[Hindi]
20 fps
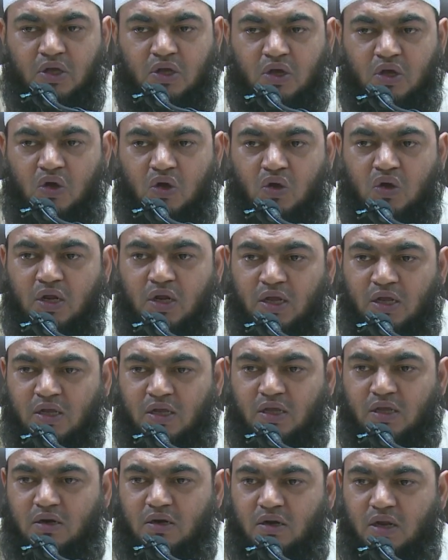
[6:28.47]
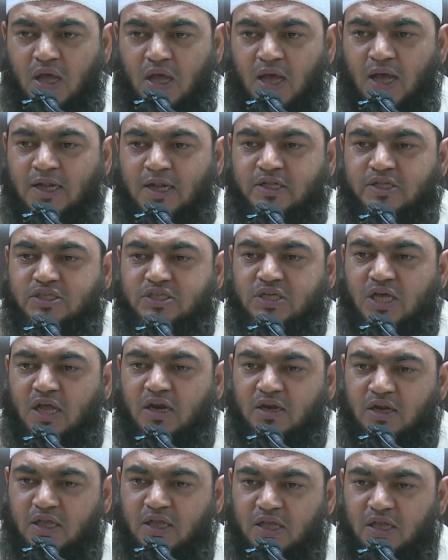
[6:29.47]
और अगर हाल चाल
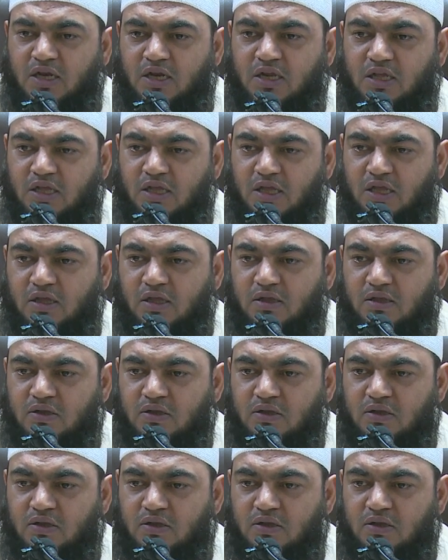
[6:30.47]
नहीं लिए